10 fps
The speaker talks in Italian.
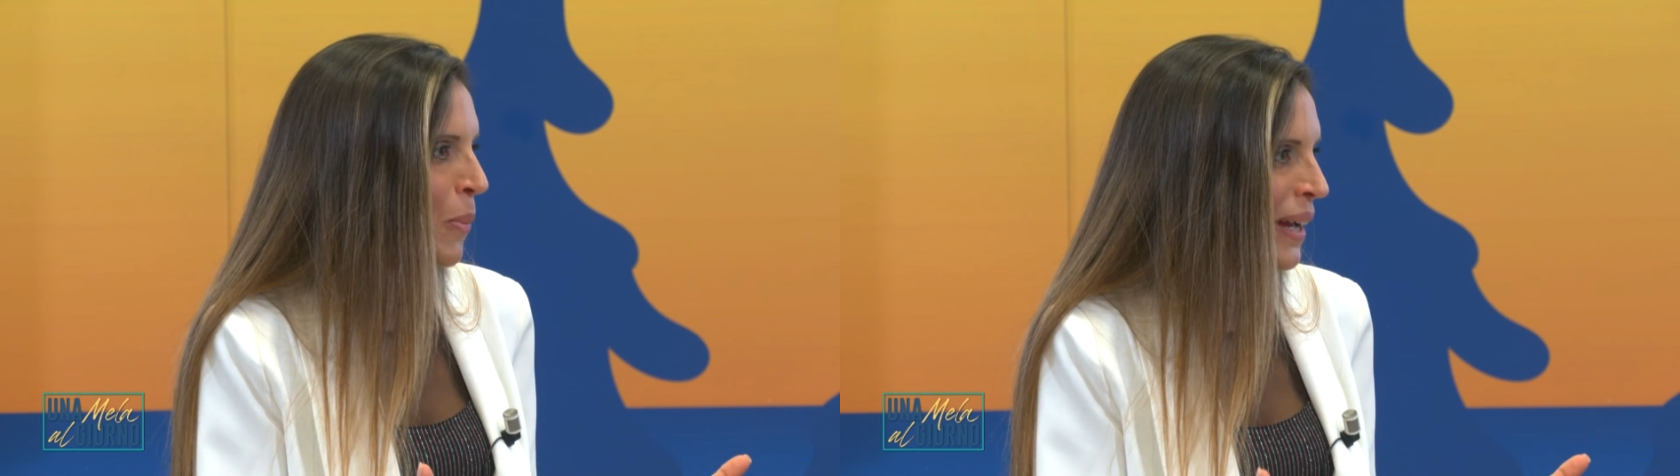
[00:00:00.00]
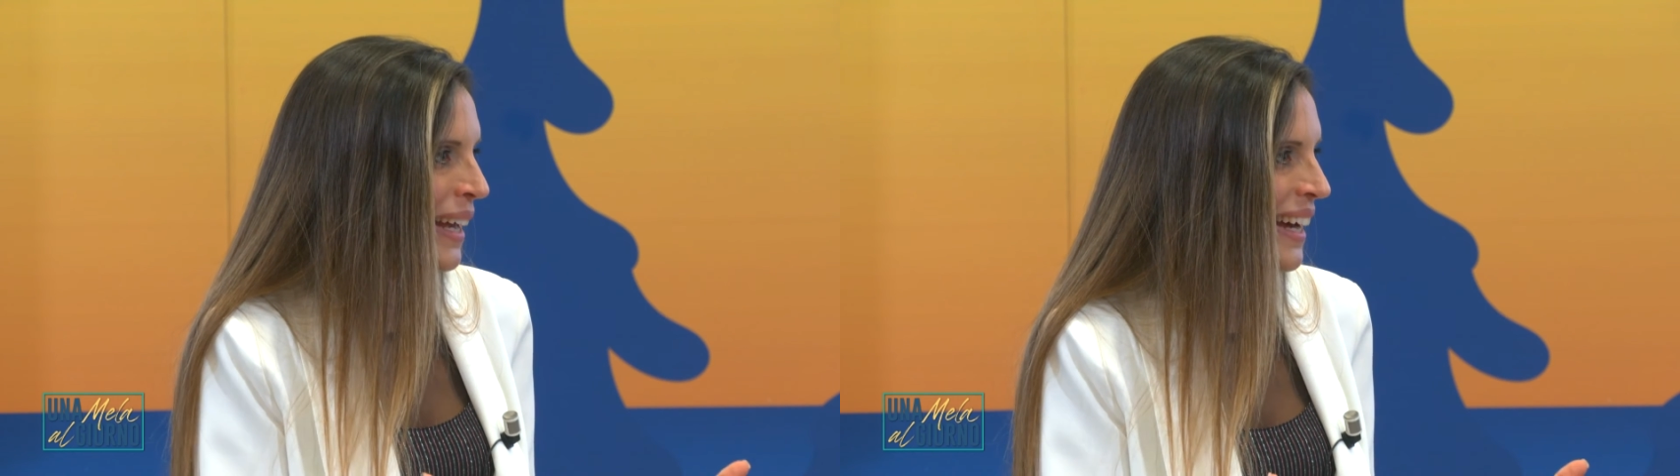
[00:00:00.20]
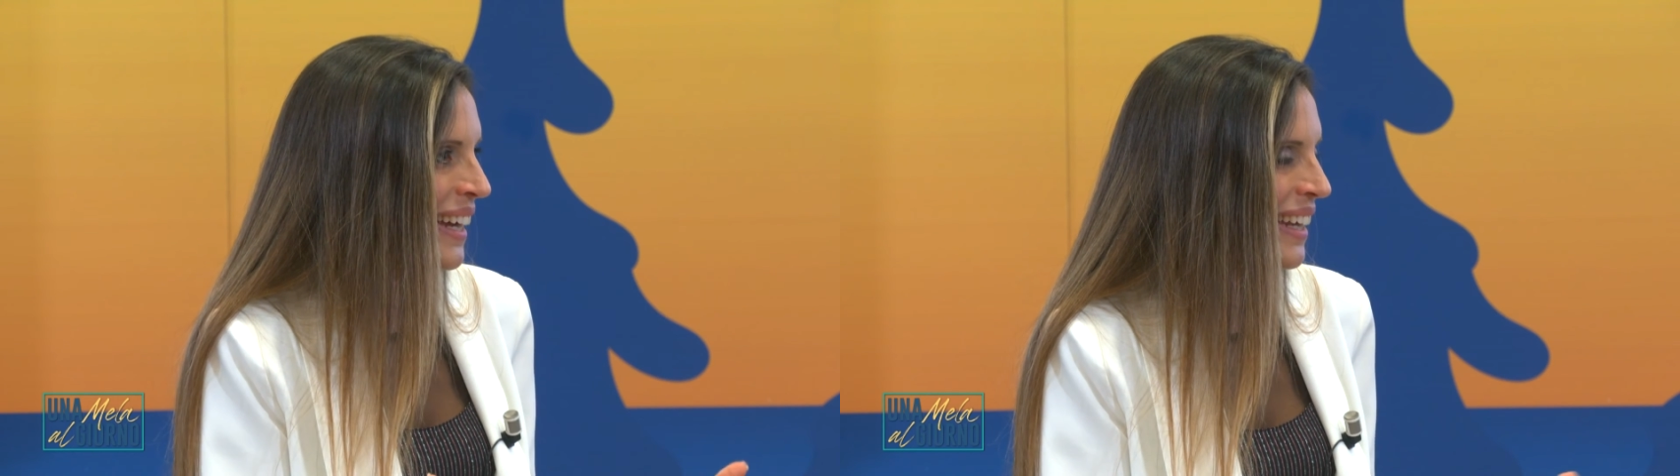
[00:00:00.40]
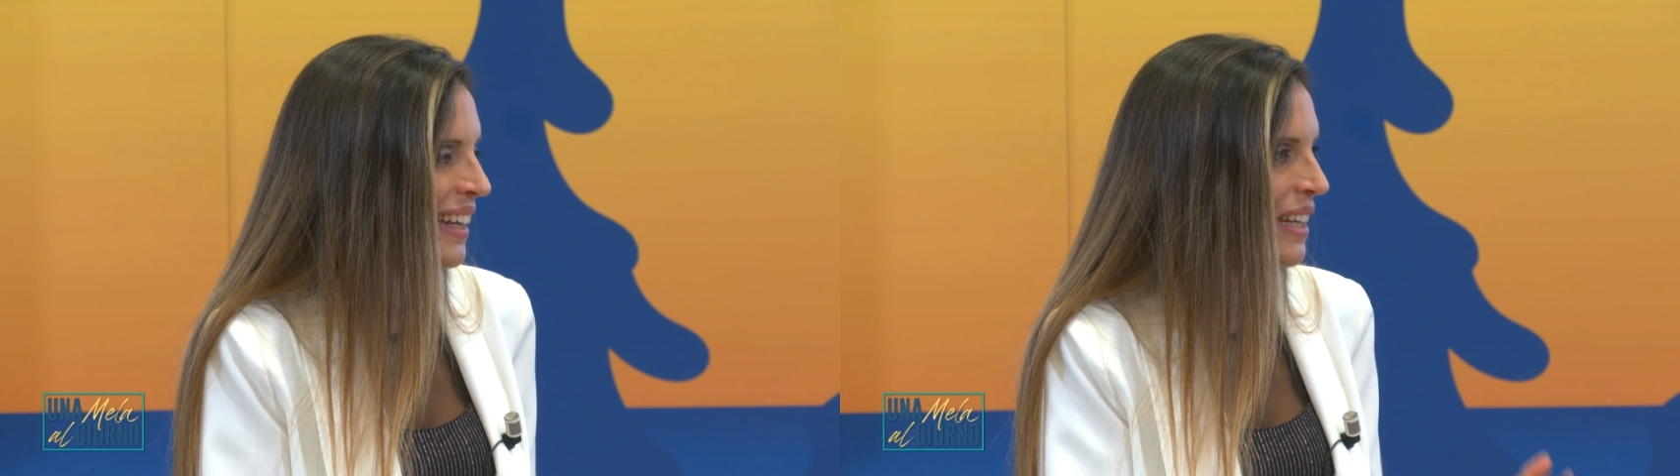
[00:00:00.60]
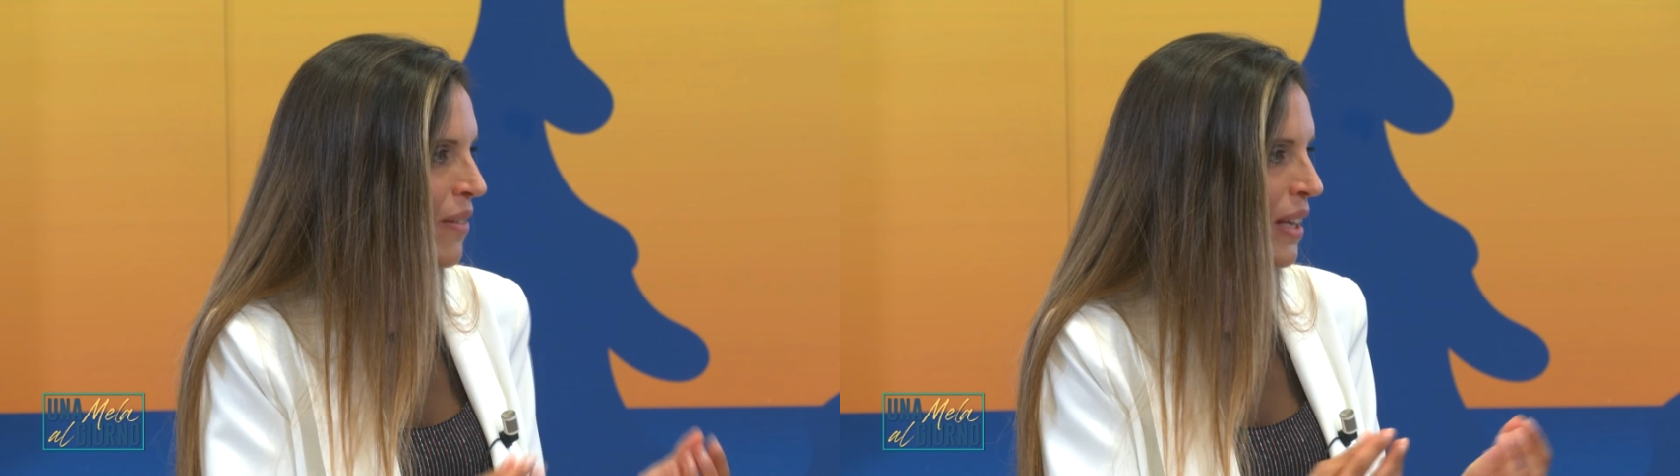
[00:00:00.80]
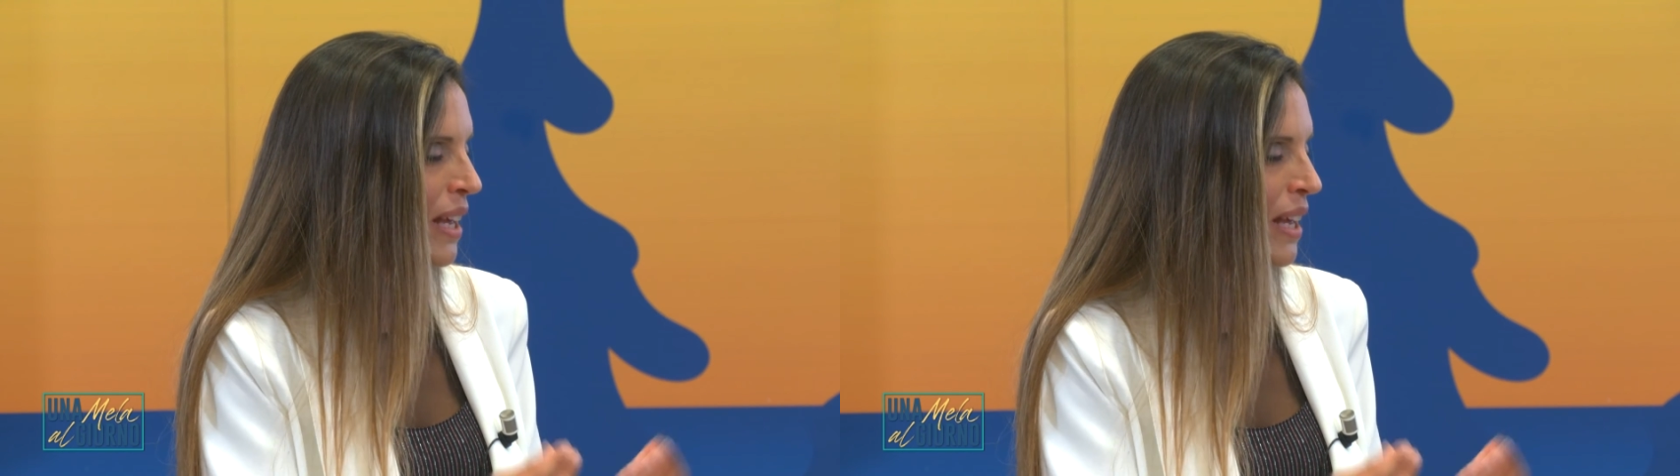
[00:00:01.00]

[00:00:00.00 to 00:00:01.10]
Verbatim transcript: magari di avere